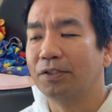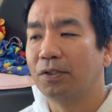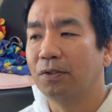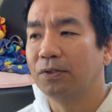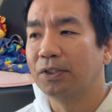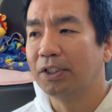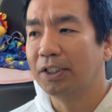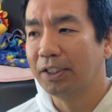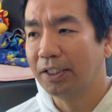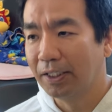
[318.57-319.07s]
常
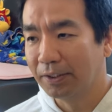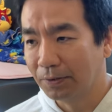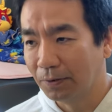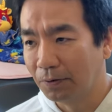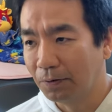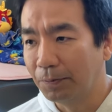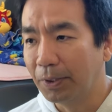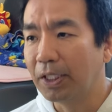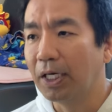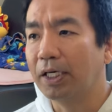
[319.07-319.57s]
識だ
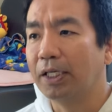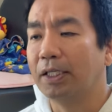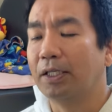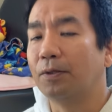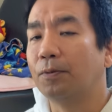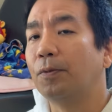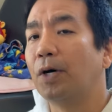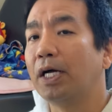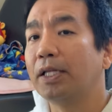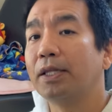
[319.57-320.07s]
ぞみたいな
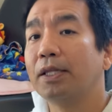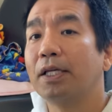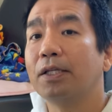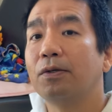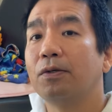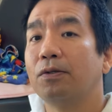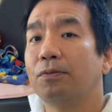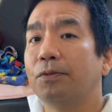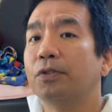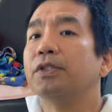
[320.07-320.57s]
のもあった
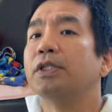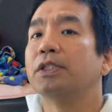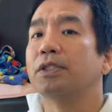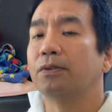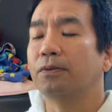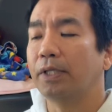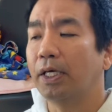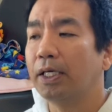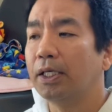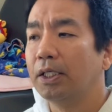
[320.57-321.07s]
と思うんです
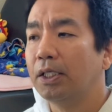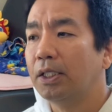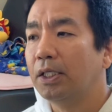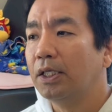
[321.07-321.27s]
よね、